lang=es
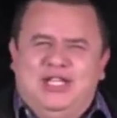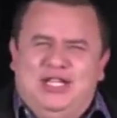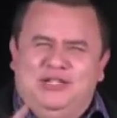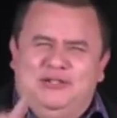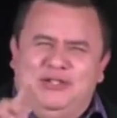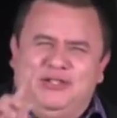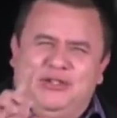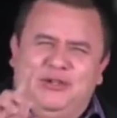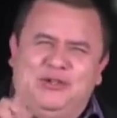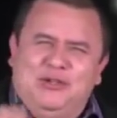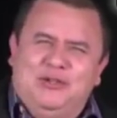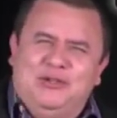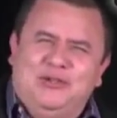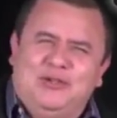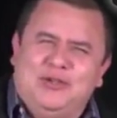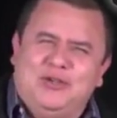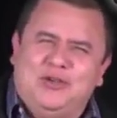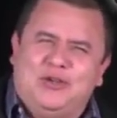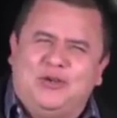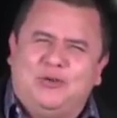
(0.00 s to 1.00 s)
Eso es todo.
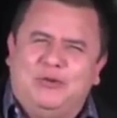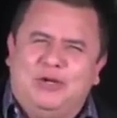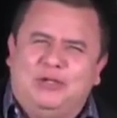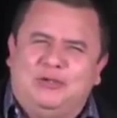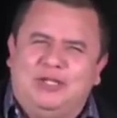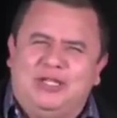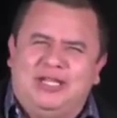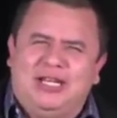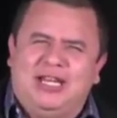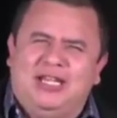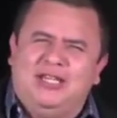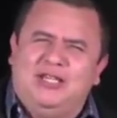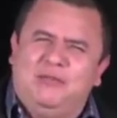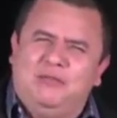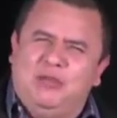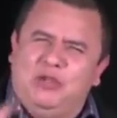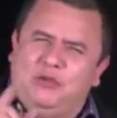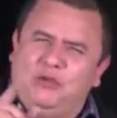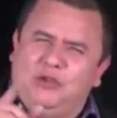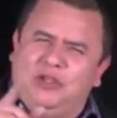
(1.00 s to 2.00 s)
Roberto Andrade,
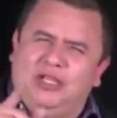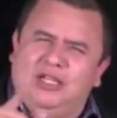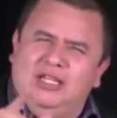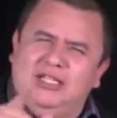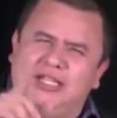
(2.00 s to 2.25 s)
mi Twitter